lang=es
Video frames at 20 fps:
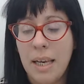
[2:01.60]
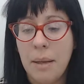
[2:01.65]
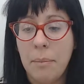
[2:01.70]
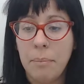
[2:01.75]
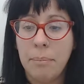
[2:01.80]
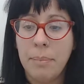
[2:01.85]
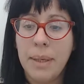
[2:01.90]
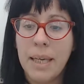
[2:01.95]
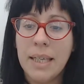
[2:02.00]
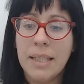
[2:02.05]

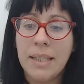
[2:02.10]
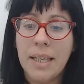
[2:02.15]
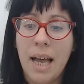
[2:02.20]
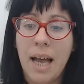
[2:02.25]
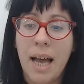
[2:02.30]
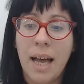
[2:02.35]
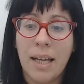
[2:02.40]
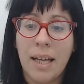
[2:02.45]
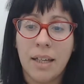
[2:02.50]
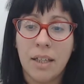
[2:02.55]

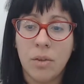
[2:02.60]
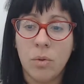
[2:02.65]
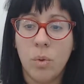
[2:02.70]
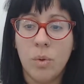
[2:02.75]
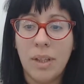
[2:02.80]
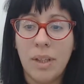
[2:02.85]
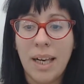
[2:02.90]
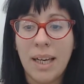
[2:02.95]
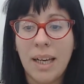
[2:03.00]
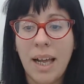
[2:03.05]
empieza a
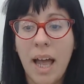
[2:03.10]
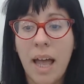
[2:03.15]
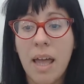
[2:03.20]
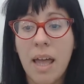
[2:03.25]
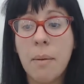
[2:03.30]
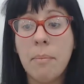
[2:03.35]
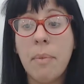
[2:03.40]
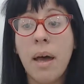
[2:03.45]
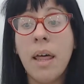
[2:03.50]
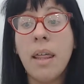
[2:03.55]
resultar
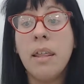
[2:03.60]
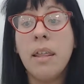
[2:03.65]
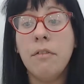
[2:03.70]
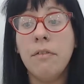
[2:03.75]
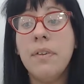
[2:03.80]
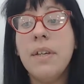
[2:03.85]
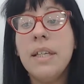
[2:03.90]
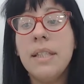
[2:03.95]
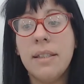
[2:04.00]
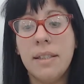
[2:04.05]
cada vez más
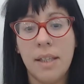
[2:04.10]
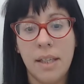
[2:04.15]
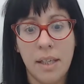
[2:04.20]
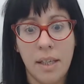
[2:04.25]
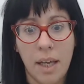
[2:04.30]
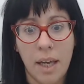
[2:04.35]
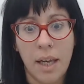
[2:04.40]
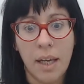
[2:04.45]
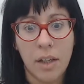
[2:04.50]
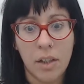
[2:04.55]

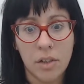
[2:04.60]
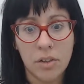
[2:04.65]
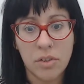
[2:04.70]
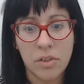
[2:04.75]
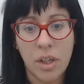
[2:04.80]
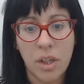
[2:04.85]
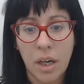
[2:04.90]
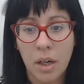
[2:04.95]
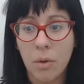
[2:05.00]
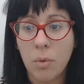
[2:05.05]
difícil
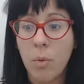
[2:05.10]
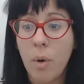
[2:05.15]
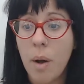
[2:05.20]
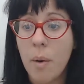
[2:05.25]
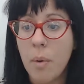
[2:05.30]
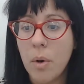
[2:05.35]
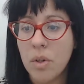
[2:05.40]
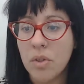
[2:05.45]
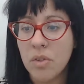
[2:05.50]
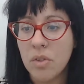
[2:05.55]
encontrar
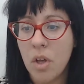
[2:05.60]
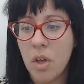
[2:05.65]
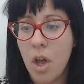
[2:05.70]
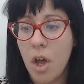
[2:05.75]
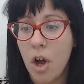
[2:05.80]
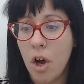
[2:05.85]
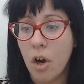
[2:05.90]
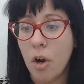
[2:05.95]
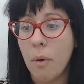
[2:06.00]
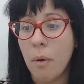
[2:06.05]
nuevos
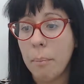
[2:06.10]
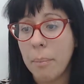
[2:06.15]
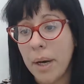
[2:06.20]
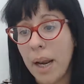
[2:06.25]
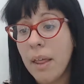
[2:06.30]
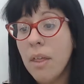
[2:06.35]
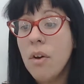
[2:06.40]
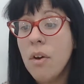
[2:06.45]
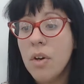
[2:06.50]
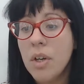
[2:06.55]

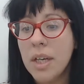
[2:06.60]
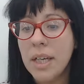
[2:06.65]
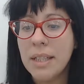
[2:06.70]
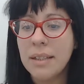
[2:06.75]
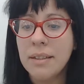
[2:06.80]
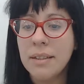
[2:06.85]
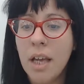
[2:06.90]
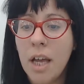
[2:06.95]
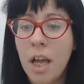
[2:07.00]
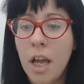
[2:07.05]

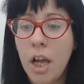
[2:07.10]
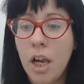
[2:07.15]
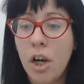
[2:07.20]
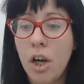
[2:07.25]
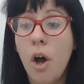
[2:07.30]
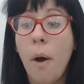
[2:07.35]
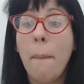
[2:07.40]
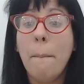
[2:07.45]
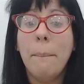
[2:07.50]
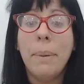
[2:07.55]
compradores,
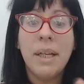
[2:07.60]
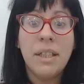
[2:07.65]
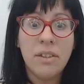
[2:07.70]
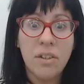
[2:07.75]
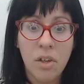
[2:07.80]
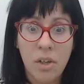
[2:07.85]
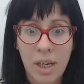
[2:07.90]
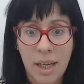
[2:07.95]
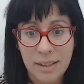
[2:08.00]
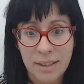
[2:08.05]
los
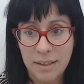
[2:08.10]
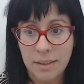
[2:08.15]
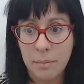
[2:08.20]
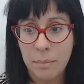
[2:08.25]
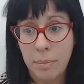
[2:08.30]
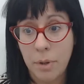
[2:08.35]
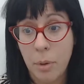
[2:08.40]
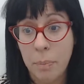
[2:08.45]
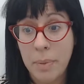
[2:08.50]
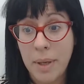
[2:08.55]
precios de las
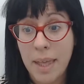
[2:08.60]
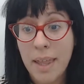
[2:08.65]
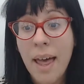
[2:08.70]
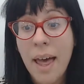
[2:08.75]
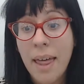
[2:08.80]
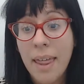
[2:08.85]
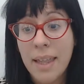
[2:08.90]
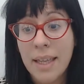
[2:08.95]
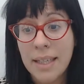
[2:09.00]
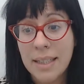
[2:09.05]

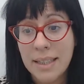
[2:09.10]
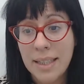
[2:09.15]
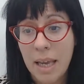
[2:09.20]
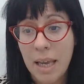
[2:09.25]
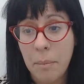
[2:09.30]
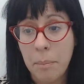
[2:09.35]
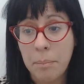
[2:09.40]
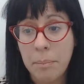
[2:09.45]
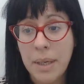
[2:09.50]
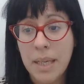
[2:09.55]
propiedades
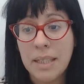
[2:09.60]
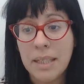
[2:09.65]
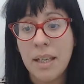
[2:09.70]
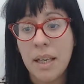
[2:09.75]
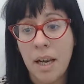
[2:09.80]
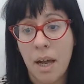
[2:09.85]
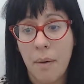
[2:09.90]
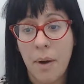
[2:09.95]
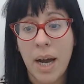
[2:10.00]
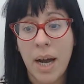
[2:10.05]

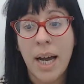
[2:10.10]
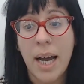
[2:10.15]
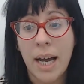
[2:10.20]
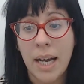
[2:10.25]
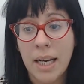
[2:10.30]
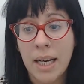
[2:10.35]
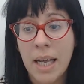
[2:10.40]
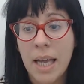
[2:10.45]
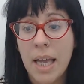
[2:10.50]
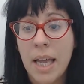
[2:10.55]
empiezan a
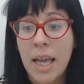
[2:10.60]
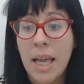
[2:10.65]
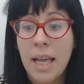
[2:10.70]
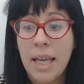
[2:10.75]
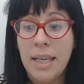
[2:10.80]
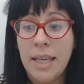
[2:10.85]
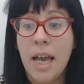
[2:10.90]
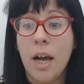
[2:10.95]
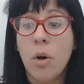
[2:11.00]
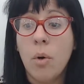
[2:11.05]
bajar
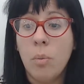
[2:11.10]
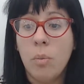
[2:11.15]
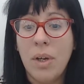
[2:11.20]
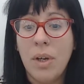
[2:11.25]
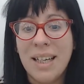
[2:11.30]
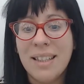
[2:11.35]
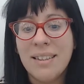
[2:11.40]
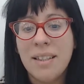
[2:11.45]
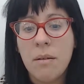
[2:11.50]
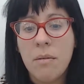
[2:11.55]
y
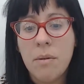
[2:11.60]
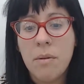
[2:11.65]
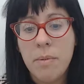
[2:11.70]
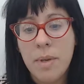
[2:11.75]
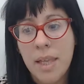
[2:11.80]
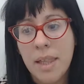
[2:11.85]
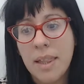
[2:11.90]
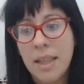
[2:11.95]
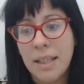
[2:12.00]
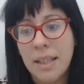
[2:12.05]
acumularse
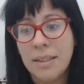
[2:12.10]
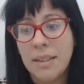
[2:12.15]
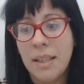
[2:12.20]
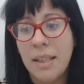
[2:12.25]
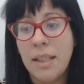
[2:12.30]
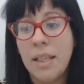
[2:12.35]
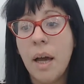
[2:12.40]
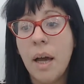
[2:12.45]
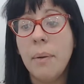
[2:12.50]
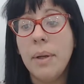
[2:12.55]
viviendas
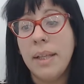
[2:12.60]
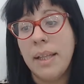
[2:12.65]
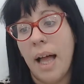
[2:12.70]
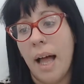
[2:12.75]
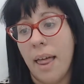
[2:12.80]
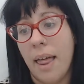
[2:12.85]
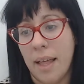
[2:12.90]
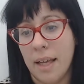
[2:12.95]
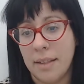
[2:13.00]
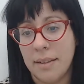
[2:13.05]

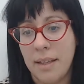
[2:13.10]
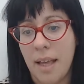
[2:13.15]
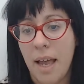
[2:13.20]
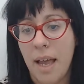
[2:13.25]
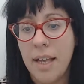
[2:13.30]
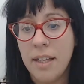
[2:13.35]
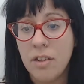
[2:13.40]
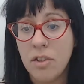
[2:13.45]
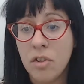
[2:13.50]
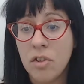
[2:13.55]
inhabitadas.
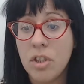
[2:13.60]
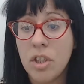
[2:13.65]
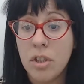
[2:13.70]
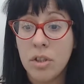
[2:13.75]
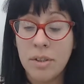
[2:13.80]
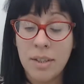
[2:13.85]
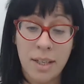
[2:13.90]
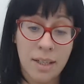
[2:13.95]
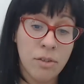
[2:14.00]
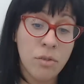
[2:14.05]
A esto se,
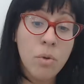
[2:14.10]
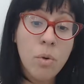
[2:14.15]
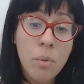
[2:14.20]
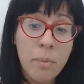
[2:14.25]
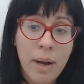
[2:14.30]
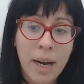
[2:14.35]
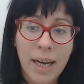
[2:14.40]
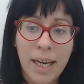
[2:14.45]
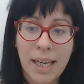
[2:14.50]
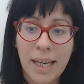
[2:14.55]

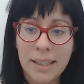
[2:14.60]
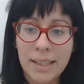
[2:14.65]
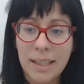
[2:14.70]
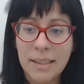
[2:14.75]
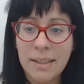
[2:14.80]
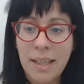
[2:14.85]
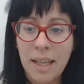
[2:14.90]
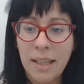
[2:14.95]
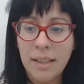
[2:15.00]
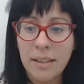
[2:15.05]
suma que la
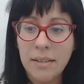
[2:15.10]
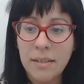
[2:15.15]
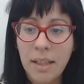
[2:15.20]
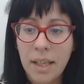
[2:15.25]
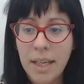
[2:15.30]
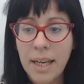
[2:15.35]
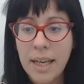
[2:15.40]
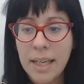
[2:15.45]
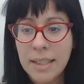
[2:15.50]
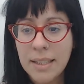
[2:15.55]
tasa de
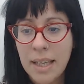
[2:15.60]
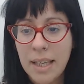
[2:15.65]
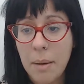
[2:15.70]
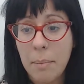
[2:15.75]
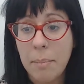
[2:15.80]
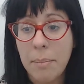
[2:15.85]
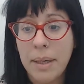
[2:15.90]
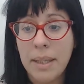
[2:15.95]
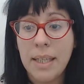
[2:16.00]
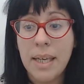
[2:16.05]
interés
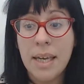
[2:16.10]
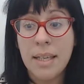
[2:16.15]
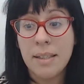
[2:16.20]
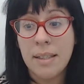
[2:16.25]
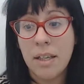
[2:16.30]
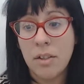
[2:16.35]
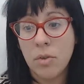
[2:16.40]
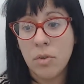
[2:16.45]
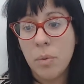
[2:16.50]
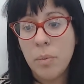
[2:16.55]

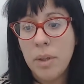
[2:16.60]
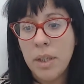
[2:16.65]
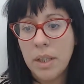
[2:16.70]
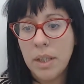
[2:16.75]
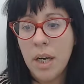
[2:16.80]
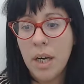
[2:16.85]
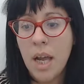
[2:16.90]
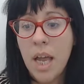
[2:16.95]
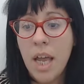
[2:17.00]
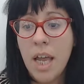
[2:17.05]
empieza a
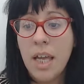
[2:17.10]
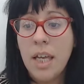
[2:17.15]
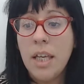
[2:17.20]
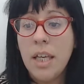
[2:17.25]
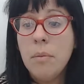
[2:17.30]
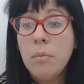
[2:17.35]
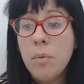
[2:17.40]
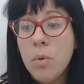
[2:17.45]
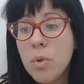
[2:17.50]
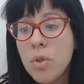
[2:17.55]
subir
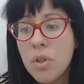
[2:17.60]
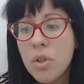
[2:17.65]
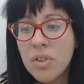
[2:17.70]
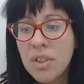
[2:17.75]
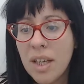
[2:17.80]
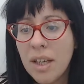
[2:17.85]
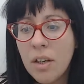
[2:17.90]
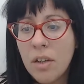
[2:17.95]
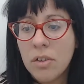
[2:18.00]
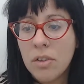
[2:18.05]
y muchos
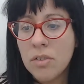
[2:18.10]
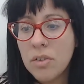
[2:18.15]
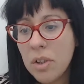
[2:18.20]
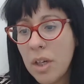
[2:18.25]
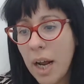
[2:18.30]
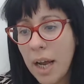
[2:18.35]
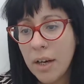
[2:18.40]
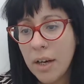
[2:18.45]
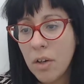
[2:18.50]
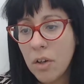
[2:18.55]
se
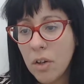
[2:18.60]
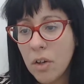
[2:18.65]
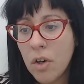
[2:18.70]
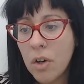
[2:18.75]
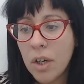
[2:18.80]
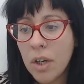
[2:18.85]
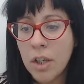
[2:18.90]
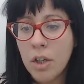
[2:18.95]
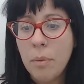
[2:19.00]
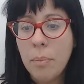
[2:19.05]
encontraron
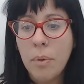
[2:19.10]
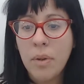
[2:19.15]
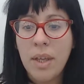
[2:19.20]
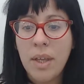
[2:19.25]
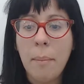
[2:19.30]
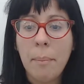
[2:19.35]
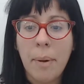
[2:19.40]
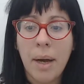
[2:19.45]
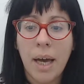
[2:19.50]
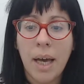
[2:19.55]
con que no
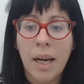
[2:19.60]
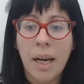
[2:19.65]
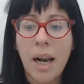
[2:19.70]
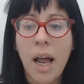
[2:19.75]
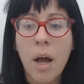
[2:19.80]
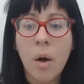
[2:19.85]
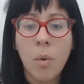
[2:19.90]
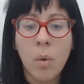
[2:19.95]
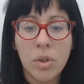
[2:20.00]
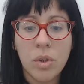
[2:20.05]
podían pagar
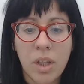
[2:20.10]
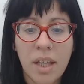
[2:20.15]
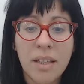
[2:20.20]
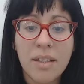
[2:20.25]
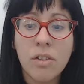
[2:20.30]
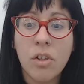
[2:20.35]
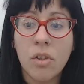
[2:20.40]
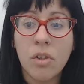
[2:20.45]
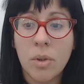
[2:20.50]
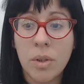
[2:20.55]
las cuotas
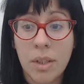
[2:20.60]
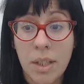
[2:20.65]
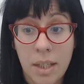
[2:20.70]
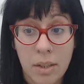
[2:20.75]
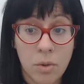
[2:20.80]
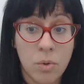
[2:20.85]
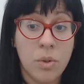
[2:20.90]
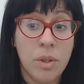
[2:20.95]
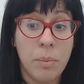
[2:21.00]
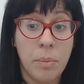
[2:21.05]

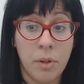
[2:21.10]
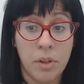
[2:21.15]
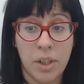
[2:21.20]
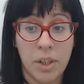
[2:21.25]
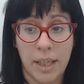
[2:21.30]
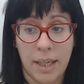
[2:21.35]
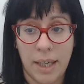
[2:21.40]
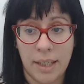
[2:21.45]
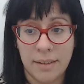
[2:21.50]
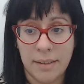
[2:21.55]
de sus,
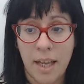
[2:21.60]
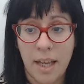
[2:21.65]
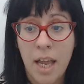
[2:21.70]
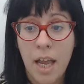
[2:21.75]
hipotecas,